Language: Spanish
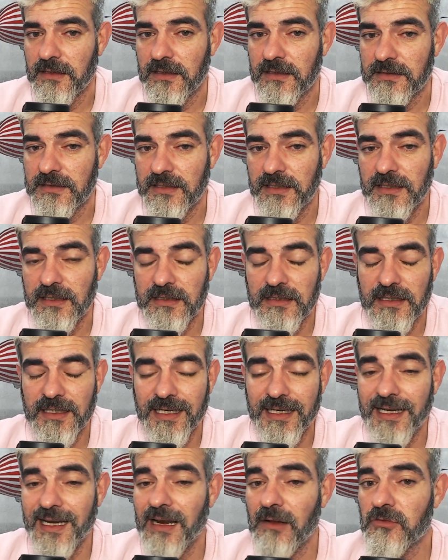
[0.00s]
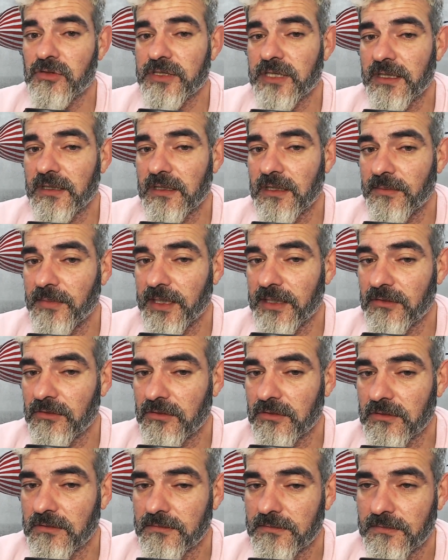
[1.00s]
Sí, genera un sentimiento